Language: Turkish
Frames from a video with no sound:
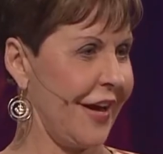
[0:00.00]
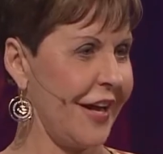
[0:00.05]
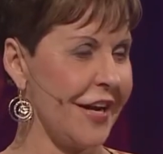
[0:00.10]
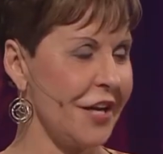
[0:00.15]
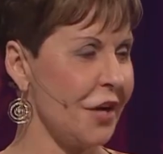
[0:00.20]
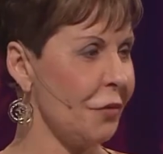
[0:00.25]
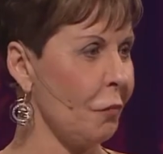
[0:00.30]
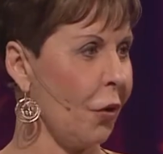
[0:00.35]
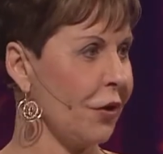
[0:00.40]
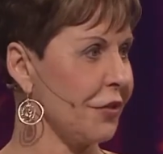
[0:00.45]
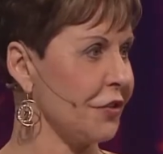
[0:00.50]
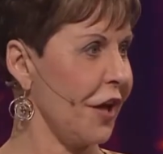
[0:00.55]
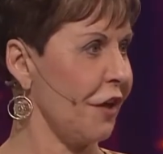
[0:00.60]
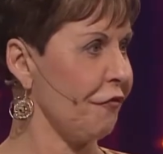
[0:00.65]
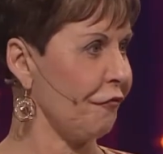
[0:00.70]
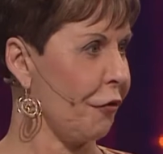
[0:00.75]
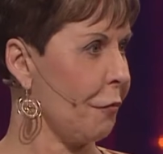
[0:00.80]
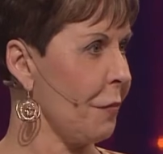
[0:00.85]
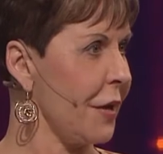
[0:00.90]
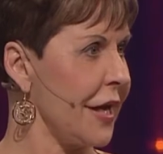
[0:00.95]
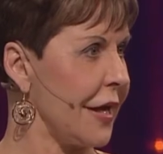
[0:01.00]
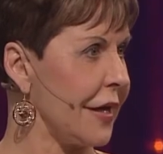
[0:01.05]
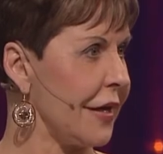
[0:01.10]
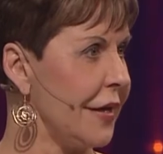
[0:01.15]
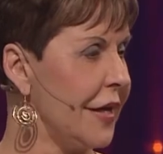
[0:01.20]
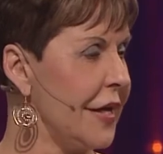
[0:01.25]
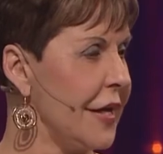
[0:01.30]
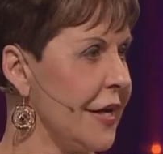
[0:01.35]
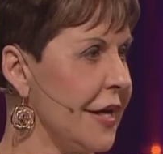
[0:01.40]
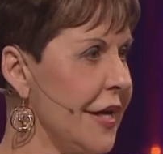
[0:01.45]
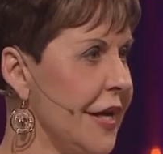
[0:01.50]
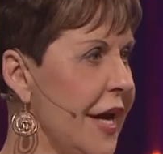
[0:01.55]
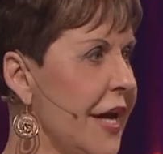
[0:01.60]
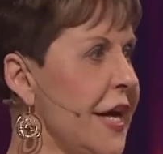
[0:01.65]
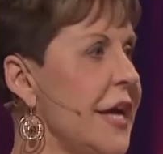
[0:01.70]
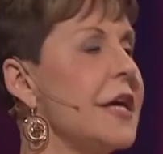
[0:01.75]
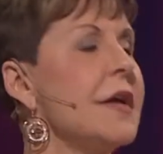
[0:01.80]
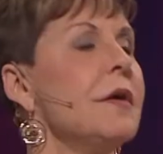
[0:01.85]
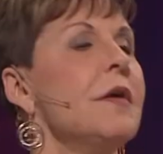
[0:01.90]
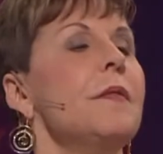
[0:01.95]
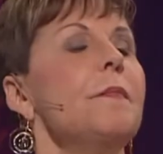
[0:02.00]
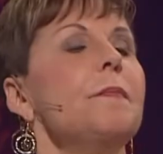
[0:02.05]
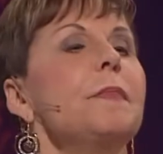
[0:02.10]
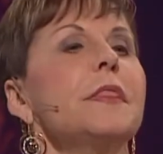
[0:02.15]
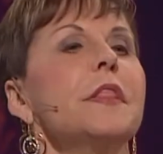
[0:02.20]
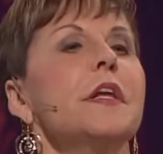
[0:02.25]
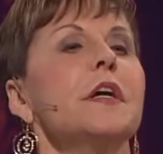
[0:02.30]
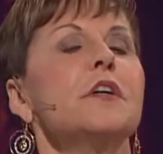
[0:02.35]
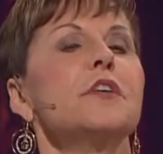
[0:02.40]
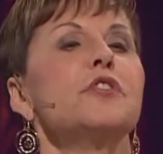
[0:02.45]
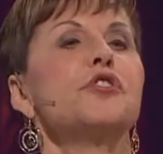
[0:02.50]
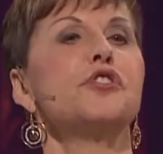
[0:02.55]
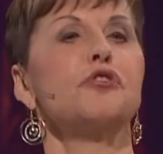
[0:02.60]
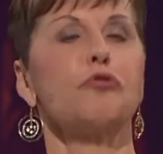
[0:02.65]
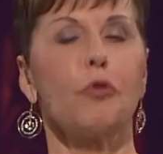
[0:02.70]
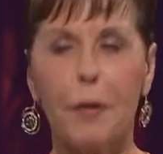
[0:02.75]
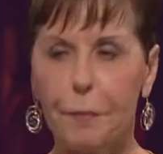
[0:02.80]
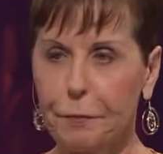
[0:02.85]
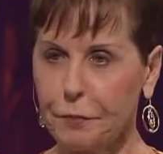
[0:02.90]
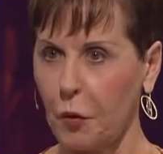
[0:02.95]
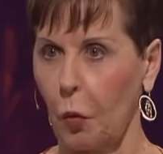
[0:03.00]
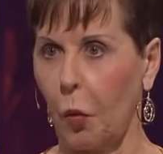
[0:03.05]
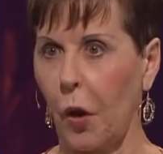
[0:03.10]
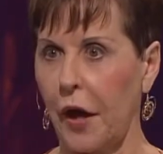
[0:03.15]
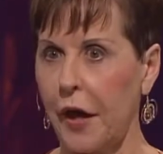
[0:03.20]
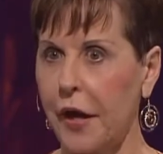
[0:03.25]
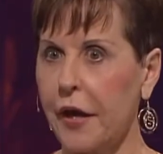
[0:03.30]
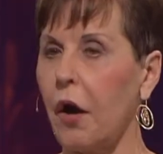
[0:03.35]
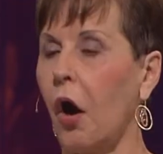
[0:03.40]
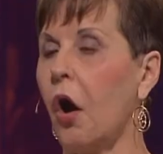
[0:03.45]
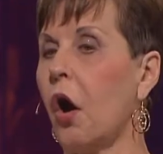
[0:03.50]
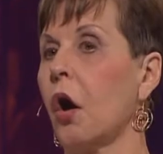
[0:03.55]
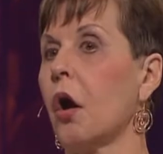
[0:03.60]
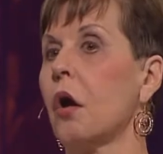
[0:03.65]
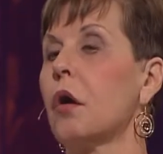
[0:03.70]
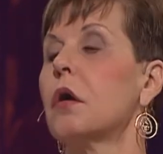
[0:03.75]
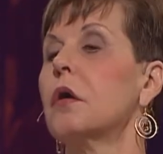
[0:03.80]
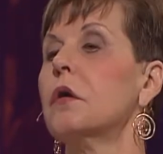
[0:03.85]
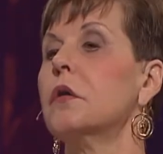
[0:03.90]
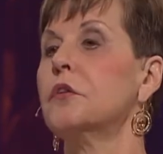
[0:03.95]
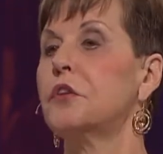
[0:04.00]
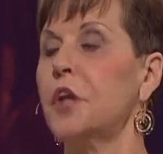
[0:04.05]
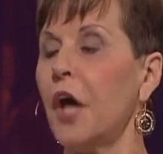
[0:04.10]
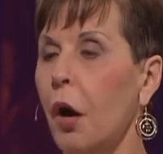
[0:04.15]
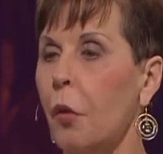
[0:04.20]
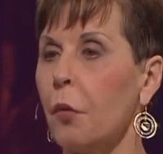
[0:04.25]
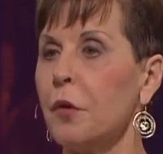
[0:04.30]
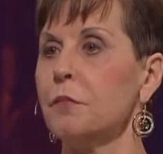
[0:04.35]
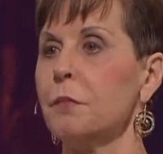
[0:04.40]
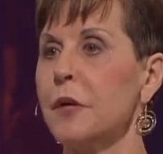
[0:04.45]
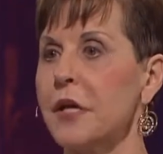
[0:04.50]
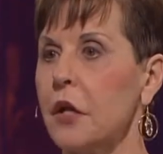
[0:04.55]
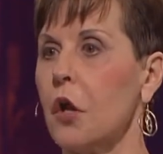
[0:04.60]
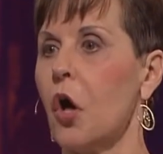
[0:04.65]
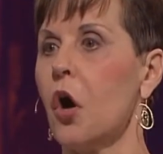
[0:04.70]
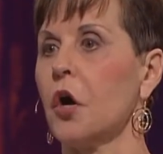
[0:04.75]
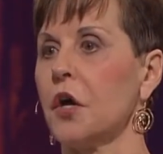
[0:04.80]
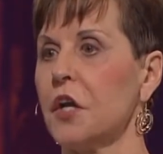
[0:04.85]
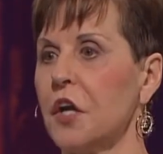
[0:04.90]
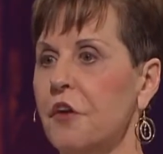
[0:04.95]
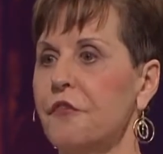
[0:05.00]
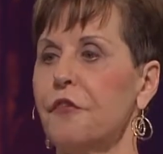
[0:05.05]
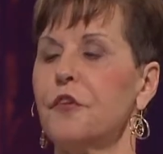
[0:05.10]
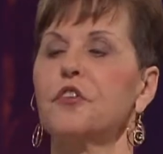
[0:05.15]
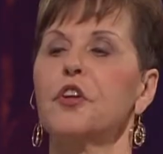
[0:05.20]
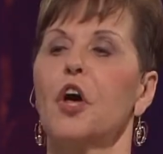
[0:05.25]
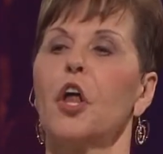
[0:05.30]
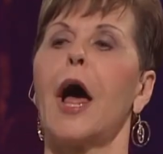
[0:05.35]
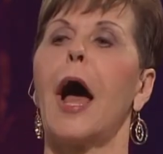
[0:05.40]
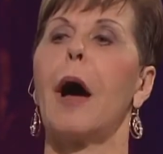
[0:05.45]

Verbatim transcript: tüm bunlardan kurtulmamı sağlayıncaya kadar ilgilenmeye devam etti.